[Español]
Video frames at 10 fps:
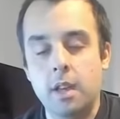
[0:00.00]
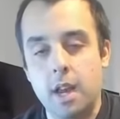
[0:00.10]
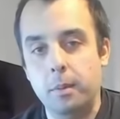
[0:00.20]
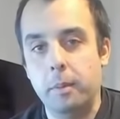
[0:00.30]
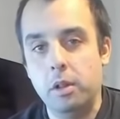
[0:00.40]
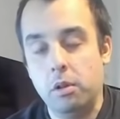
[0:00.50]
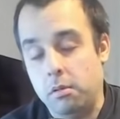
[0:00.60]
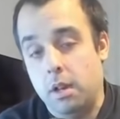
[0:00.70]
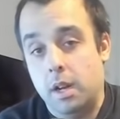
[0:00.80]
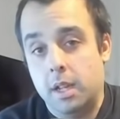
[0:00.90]
en el momento
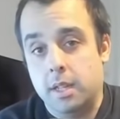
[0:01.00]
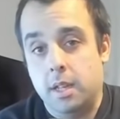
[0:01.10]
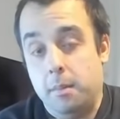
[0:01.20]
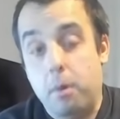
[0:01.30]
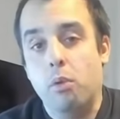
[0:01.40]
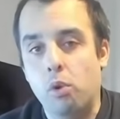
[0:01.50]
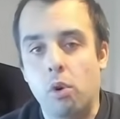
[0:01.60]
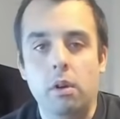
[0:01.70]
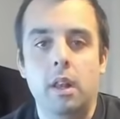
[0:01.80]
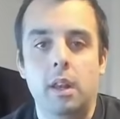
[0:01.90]
en el que se
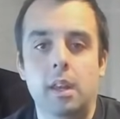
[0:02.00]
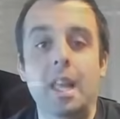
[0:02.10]
produjo el,